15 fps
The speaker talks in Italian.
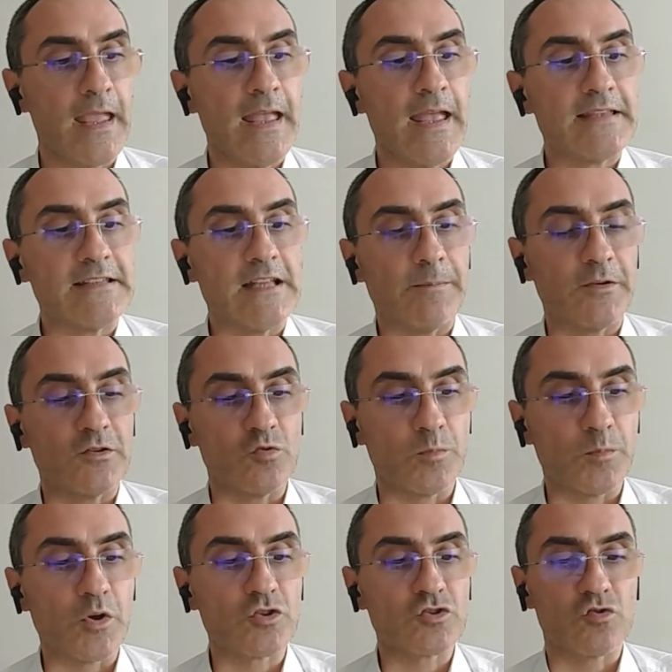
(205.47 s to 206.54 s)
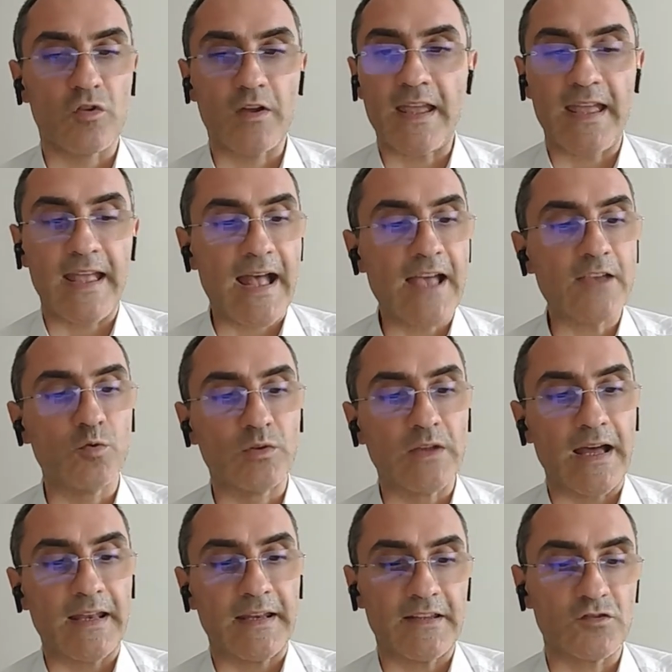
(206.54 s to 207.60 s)
Se il presupposto è
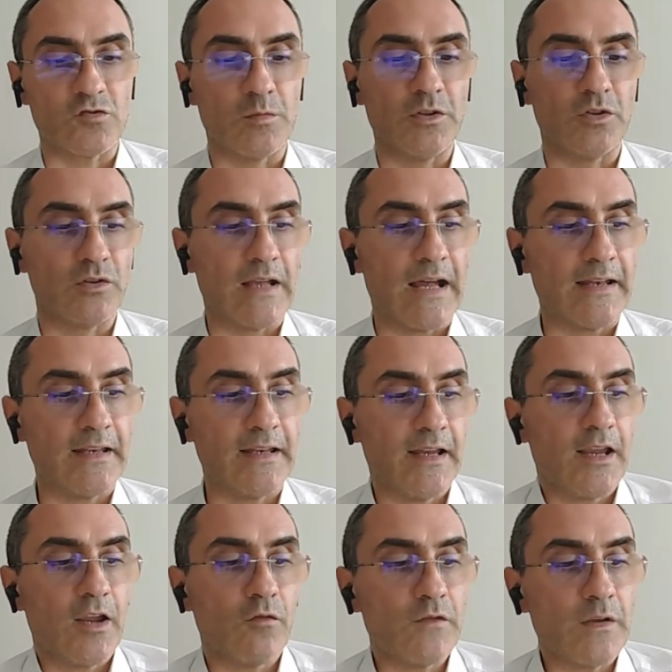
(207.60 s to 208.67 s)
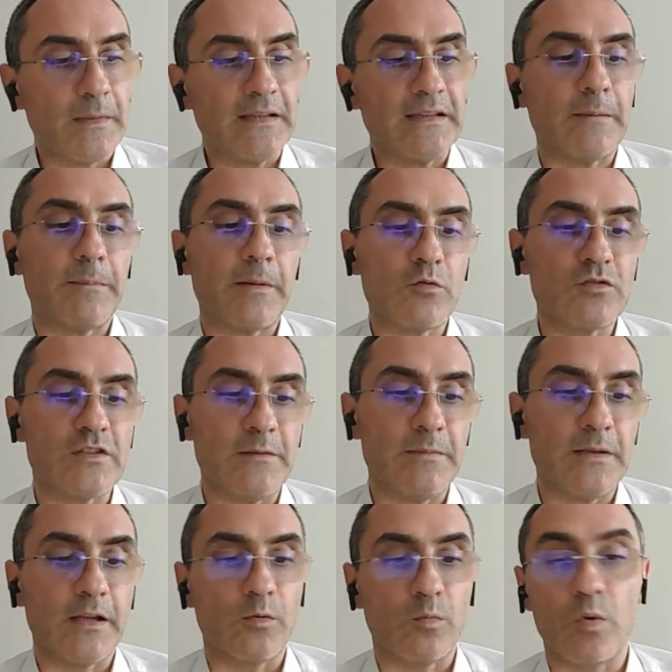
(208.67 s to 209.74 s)
aiutare chi ha subito danni, è ovviamente
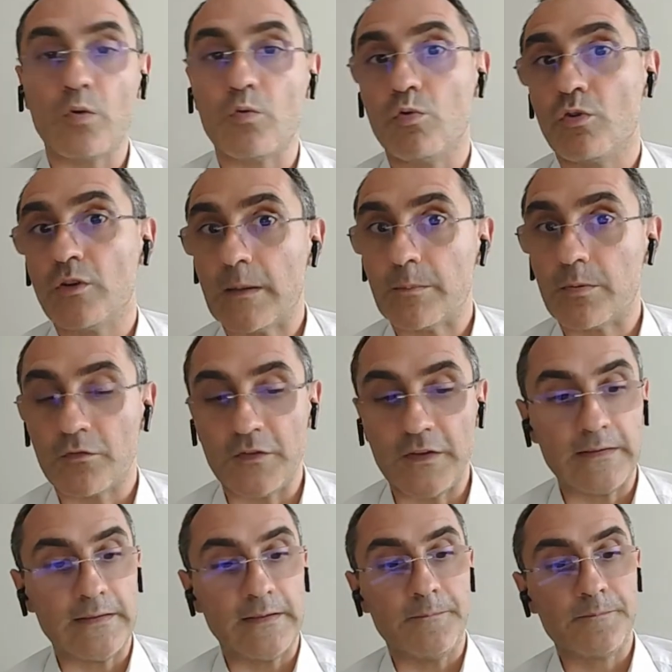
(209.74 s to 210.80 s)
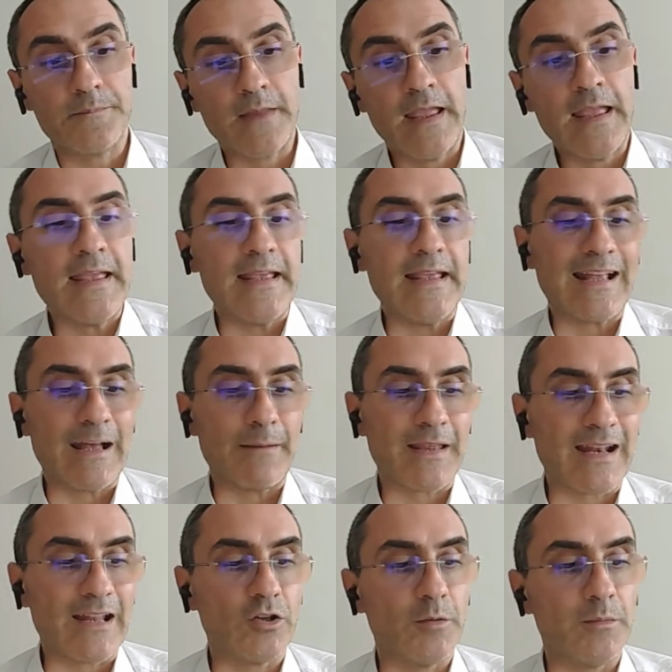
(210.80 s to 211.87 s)
plausibile che qualcuno ne approfitti
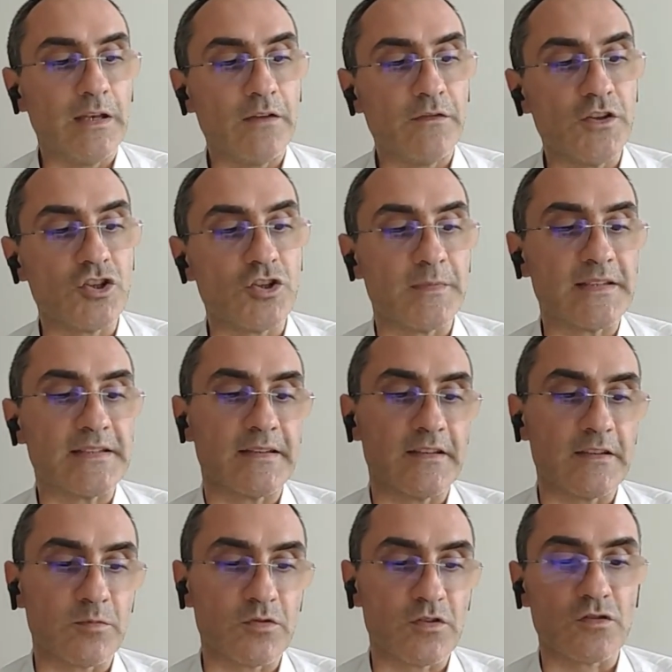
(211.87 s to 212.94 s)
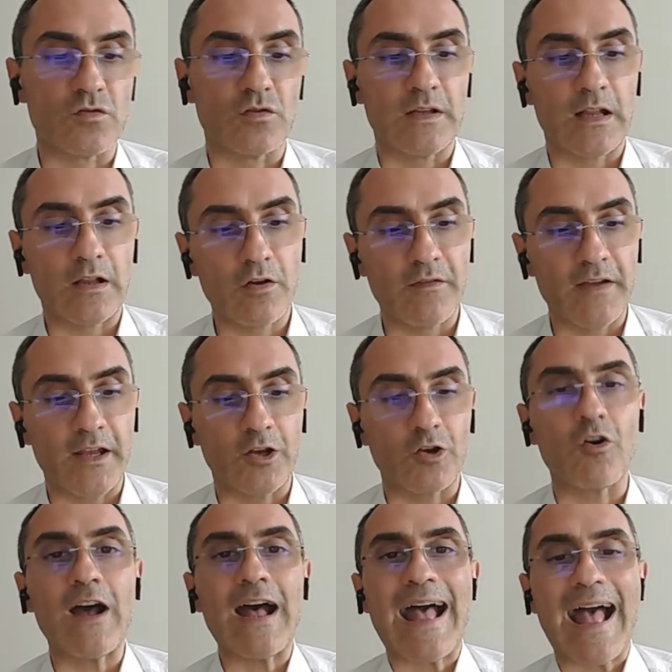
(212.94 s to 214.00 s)
incamerando i benefici messi a disposizione dal
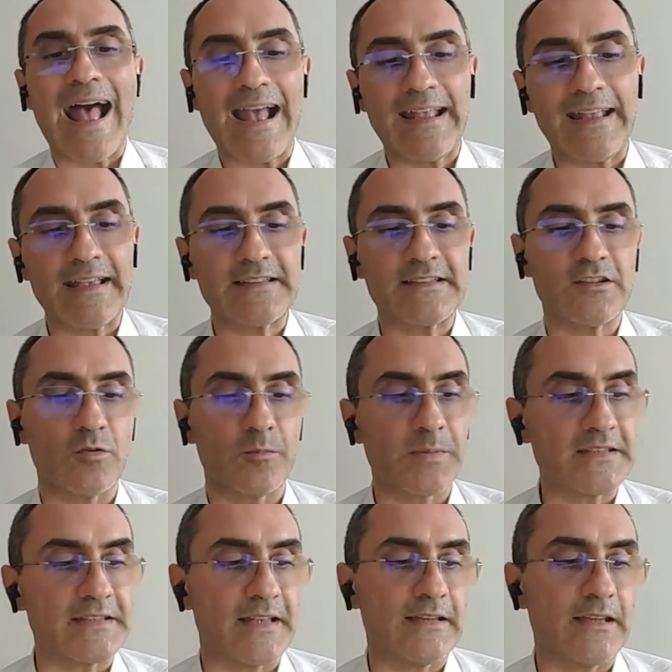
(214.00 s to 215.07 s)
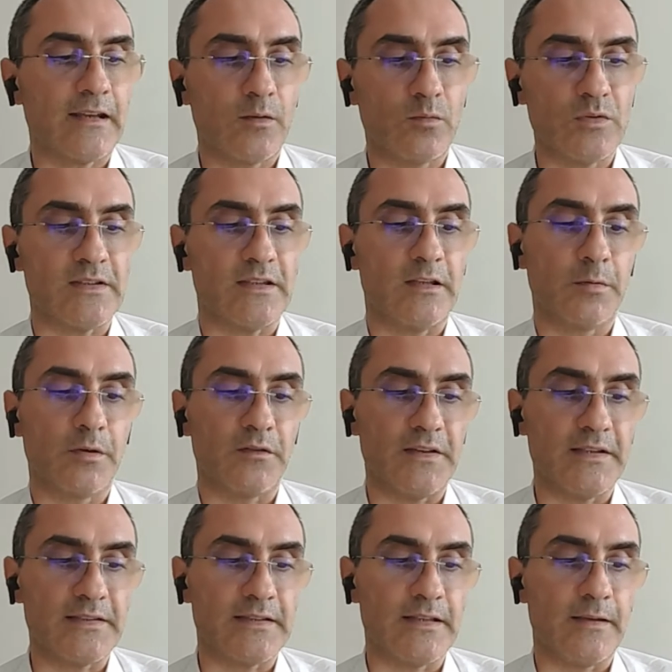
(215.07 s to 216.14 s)
governo anche se non presenta i requisiti
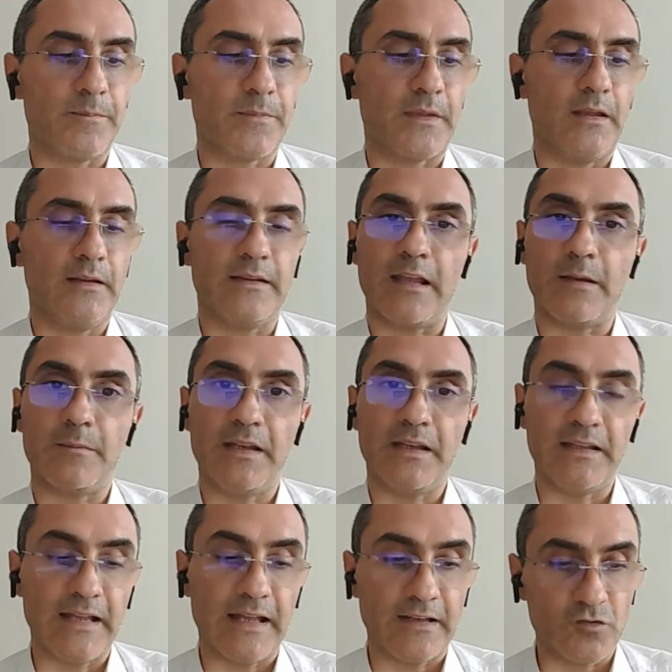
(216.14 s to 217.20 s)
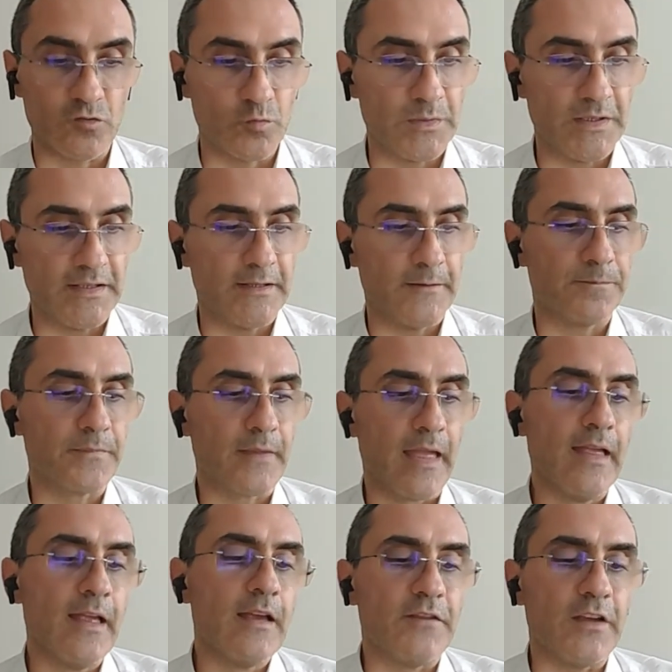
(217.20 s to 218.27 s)
previsti in termini di danni subiti.
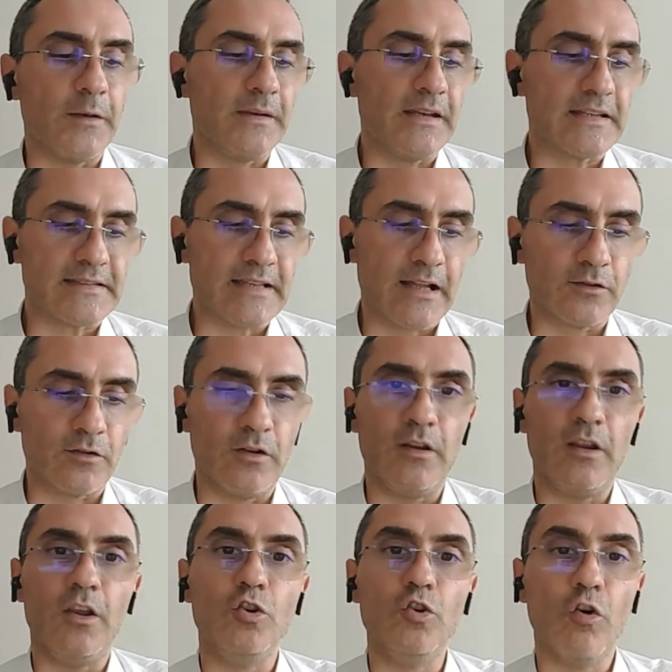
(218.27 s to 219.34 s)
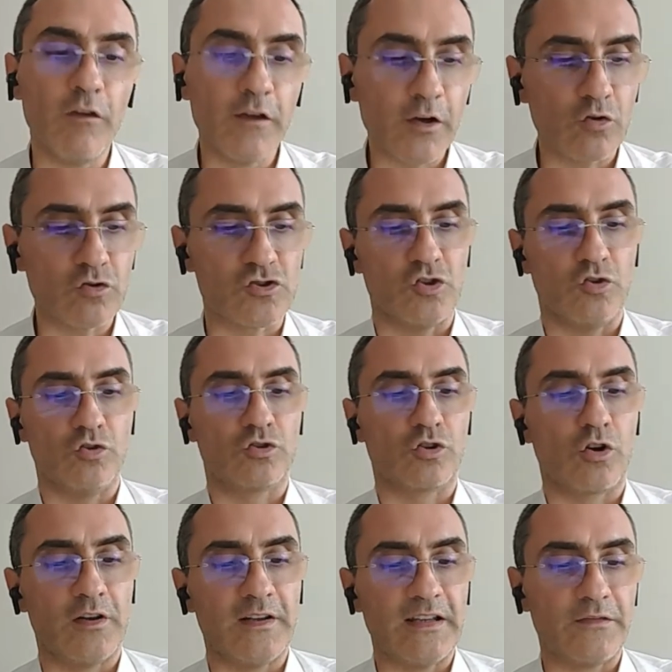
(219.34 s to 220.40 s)
Fermi restando i doverosi
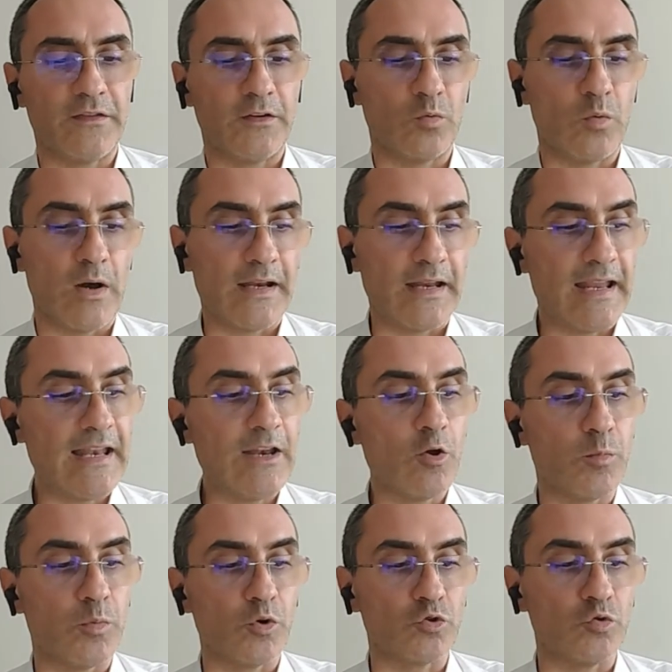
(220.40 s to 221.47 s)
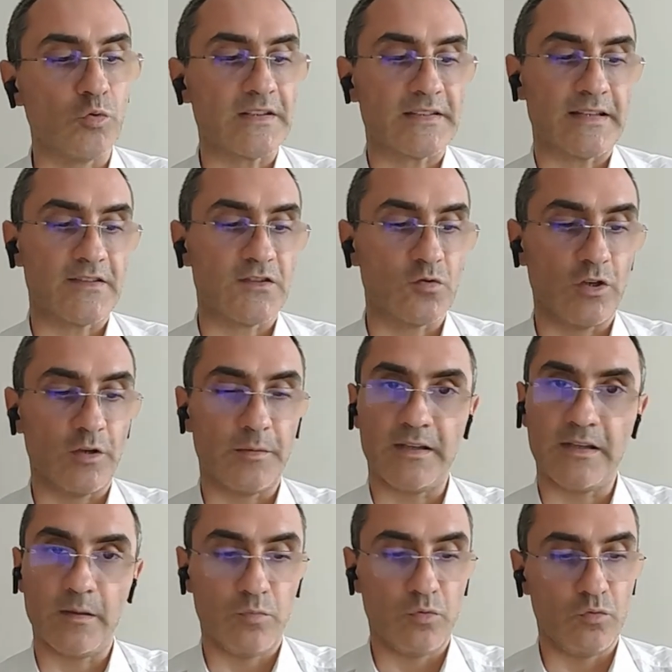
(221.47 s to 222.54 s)
controlli da effettuare e le opportune sanzioni per gli
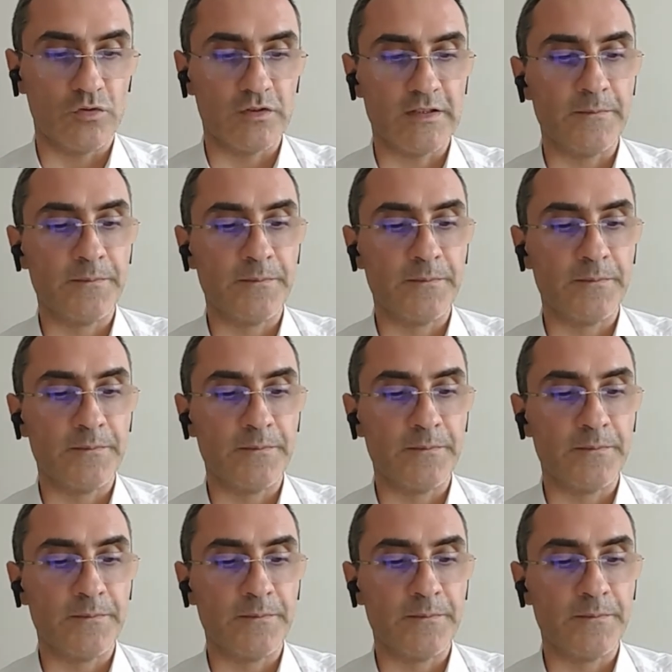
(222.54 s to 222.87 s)
abusi,